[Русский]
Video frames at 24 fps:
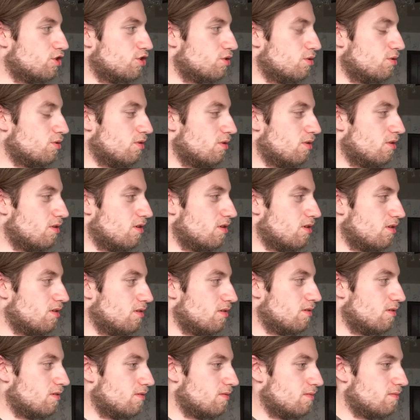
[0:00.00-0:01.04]

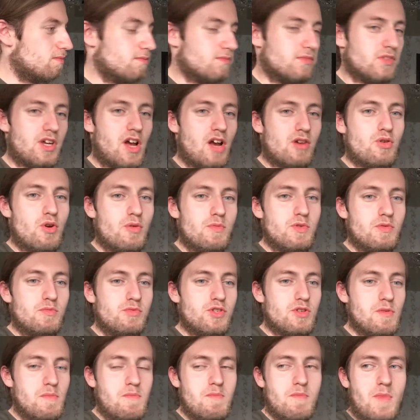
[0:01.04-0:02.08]
что на
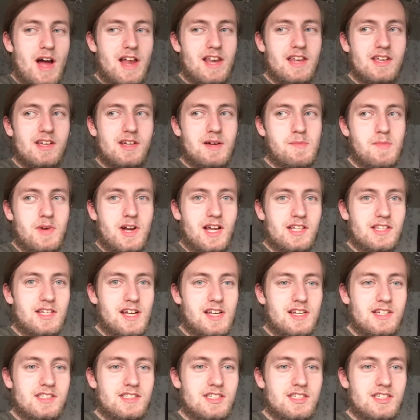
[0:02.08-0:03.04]
каком-нибудь маленьком канале,